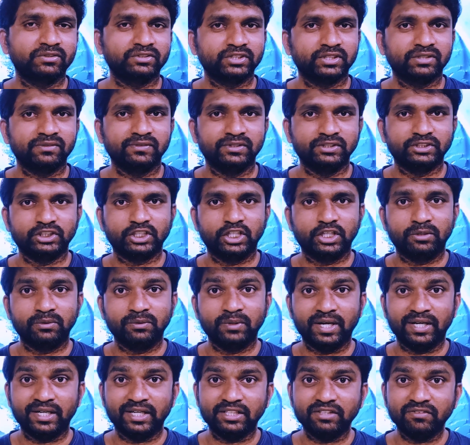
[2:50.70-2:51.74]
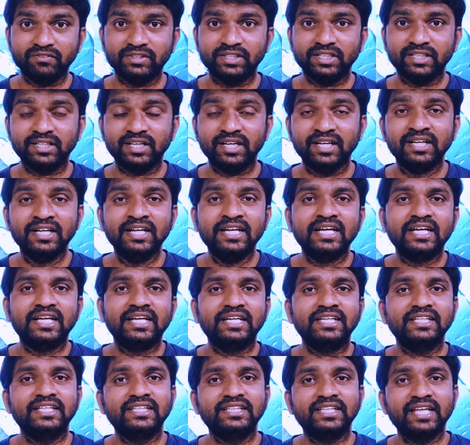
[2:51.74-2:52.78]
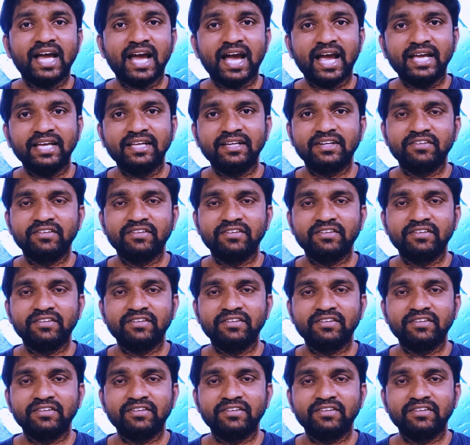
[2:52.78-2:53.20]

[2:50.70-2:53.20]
వచ్చే వచ్చారు అండ్ అదేవిధంగా ఏదైతే హై